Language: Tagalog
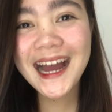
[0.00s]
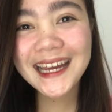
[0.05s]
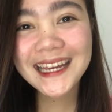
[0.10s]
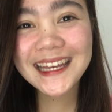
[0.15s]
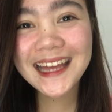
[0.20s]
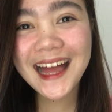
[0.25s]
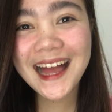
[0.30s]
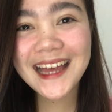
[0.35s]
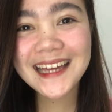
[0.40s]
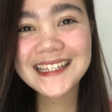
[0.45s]

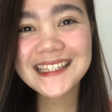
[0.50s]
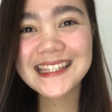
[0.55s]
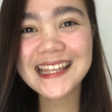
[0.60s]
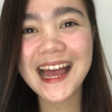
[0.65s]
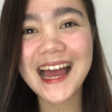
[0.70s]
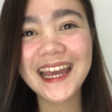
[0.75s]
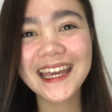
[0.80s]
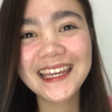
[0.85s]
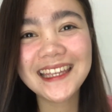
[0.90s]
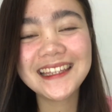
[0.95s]
guys!
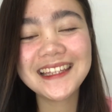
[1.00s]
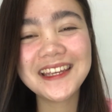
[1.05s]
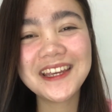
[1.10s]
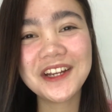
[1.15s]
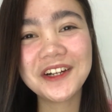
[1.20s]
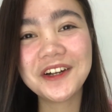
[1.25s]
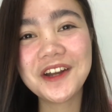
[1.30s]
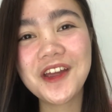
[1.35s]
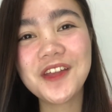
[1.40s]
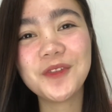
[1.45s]
I am
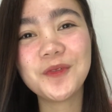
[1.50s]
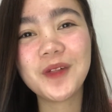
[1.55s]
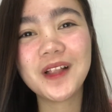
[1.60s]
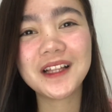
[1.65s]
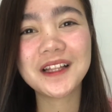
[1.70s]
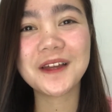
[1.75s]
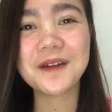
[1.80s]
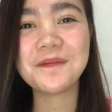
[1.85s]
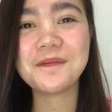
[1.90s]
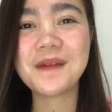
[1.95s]
here and
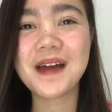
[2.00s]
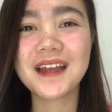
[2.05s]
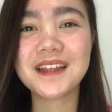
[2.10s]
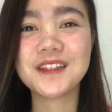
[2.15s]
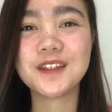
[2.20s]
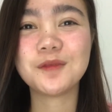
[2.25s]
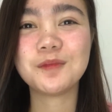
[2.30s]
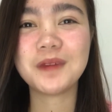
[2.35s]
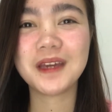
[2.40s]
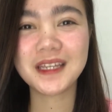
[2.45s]
welcome back
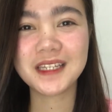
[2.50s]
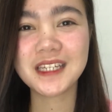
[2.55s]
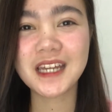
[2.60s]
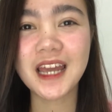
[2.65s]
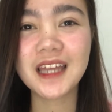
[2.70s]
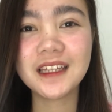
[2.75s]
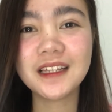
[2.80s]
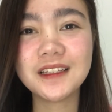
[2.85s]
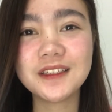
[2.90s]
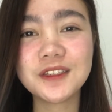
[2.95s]
to my
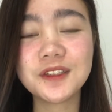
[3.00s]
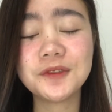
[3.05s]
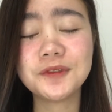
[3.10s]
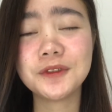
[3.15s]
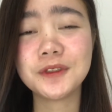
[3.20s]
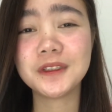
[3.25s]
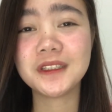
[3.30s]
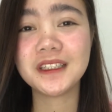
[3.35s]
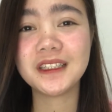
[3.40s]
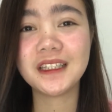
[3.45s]
channel. So
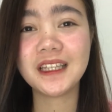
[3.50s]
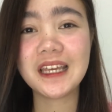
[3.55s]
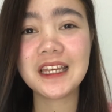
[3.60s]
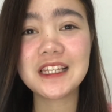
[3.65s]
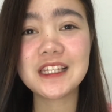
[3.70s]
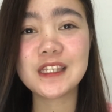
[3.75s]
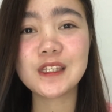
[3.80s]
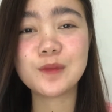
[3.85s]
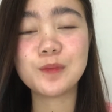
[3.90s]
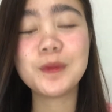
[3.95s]
for
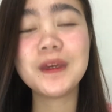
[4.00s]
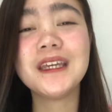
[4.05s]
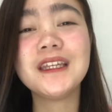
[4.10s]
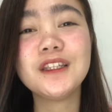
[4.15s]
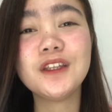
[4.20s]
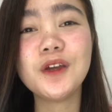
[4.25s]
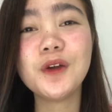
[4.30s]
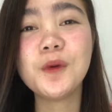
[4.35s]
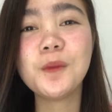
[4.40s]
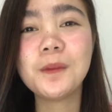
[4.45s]
today's
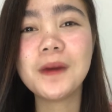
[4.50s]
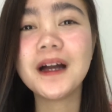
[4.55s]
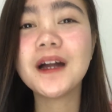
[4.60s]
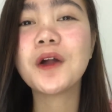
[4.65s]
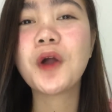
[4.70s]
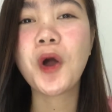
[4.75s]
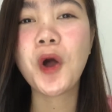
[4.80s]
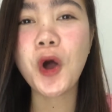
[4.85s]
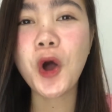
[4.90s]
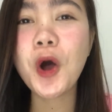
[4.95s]
video,
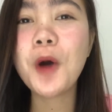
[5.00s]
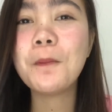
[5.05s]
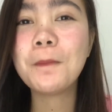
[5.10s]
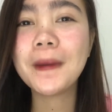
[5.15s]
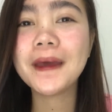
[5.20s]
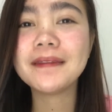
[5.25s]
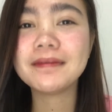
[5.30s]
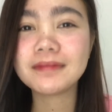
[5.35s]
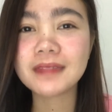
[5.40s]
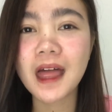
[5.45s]

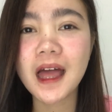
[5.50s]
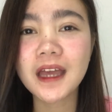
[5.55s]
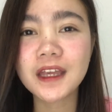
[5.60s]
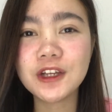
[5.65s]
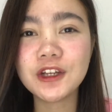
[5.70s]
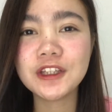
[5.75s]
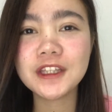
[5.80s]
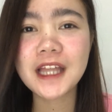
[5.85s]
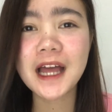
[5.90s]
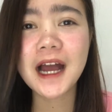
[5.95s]
mag-open tayo
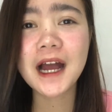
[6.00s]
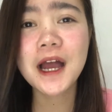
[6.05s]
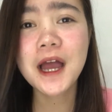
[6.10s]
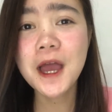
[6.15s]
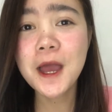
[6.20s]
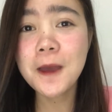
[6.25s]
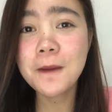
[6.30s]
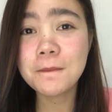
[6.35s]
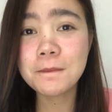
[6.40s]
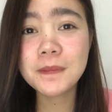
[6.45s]
ng
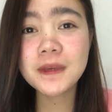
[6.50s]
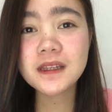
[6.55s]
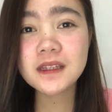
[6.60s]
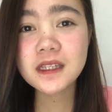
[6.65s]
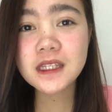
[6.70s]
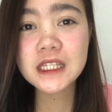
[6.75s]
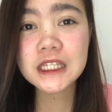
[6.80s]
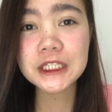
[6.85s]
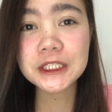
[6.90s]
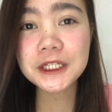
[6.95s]

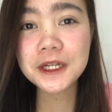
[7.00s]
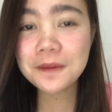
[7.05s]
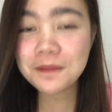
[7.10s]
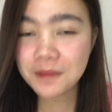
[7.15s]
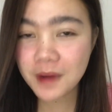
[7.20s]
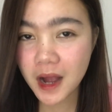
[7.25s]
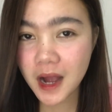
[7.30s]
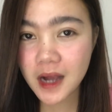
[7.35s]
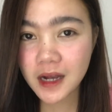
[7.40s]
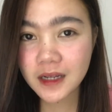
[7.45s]
mystery
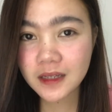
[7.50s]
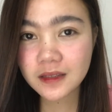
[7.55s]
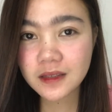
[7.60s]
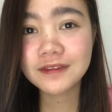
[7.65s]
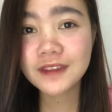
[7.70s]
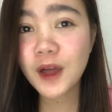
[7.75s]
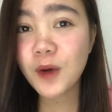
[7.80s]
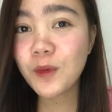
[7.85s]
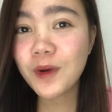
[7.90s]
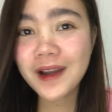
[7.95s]
box
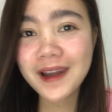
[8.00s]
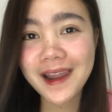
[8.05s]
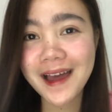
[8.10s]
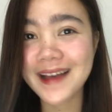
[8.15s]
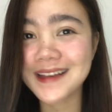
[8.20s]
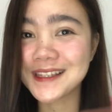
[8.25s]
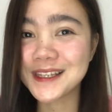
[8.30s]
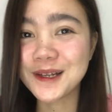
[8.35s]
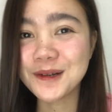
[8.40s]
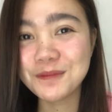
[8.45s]
na
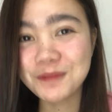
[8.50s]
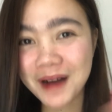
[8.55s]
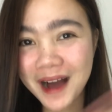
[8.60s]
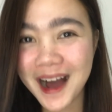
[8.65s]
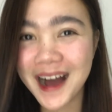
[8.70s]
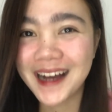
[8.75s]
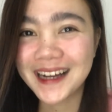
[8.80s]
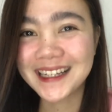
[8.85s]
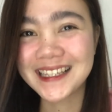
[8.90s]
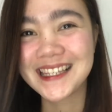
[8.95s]
wala sa
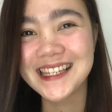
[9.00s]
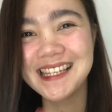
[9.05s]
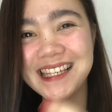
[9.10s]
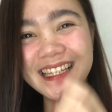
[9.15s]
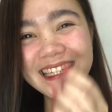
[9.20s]
box.